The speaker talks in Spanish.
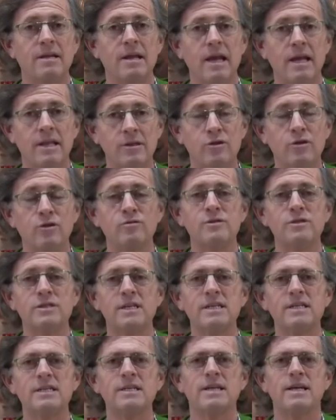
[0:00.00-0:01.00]

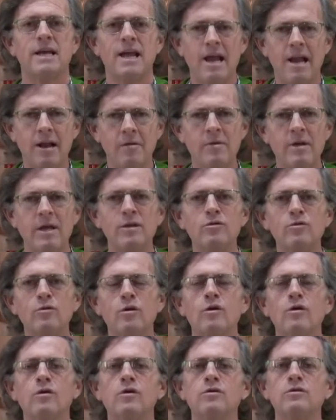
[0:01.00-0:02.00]
Entonces el viento
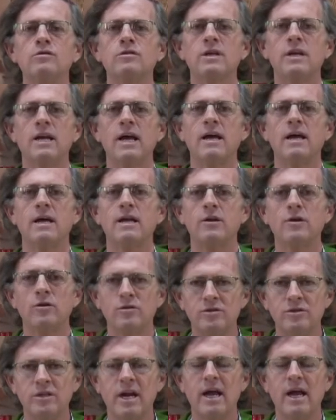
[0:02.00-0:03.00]
en contra
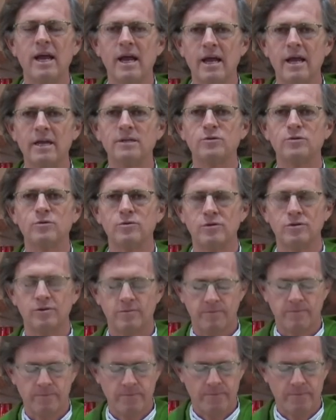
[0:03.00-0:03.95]
nos trae a Jesús.